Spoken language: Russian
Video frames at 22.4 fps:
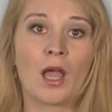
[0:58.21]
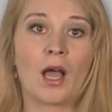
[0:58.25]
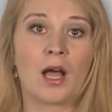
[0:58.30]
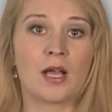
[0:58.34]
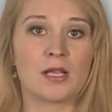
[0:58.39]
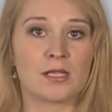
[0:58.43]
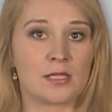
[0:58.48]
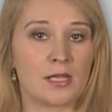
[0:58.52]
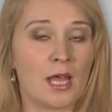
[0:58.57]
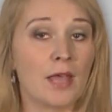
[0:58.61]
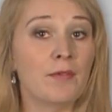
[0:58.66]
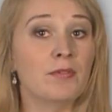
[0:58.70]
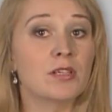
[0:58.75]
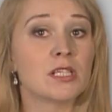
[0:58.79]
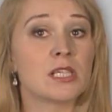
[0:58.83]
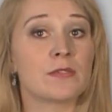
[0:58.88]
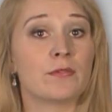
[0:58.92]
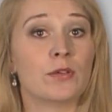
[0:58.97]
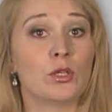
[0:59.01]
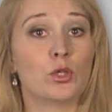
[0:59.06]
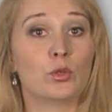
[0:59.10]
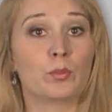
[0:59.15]
Оставил
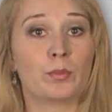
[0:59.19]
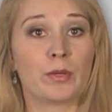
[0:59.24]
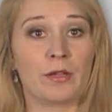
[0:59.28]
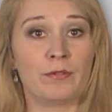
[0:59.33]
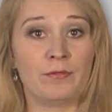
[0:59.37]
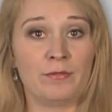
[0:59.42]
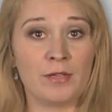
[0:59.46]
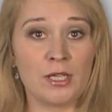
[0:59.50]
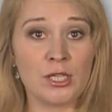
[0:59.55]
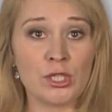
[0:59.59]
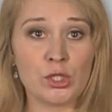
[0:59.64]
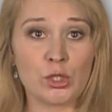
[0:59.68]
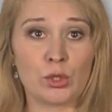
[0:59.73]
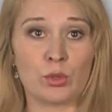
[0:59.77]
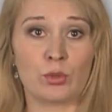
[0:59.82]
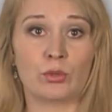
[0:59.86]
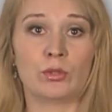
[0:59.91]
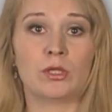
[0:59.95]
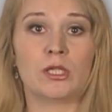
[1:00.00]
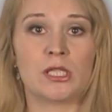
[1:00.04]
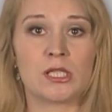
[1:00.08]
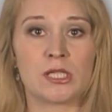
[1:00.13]
свою
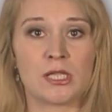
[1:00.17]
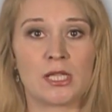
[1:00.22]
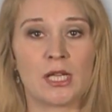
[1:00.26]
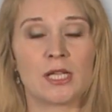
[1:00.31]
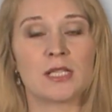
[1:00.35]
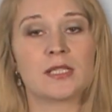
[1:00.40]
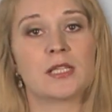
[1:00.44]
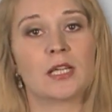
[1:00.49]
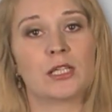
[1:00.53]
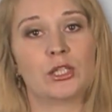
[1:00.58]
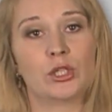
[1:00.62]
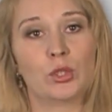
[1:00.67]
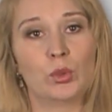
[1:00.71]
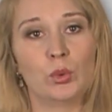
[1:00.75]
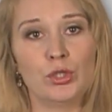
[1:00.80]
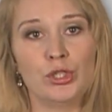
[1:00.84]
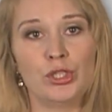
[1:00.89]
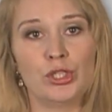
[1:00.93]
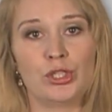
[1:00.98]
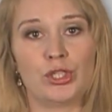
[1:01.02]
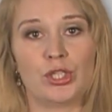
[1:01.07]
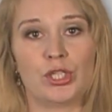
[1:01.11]
профессию и стал
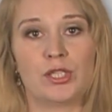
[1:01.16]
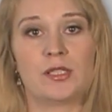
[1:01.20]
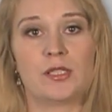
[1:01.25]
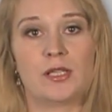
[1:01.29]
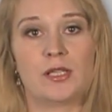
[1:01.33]
сотрудничать